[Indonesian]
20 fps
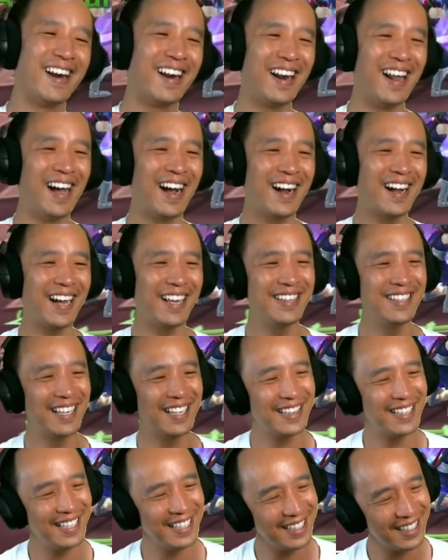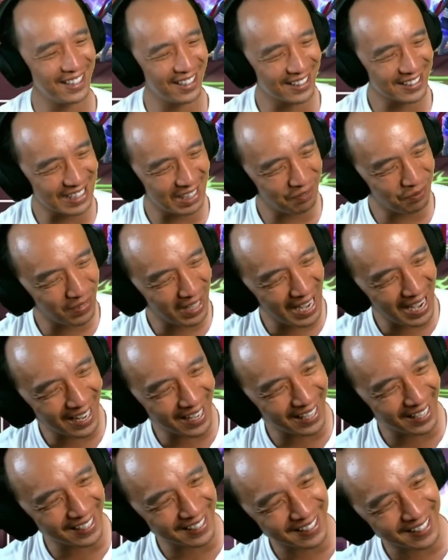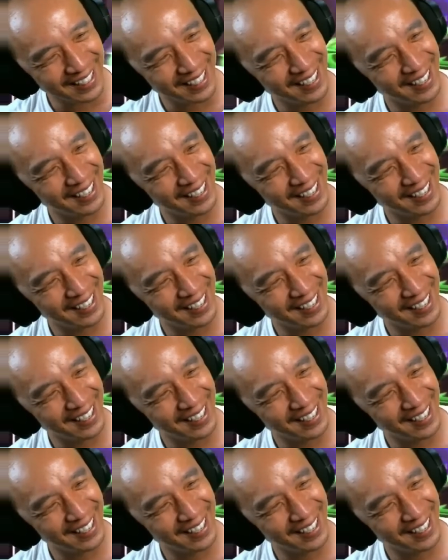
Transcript: Rakannya tidur sampai akhir.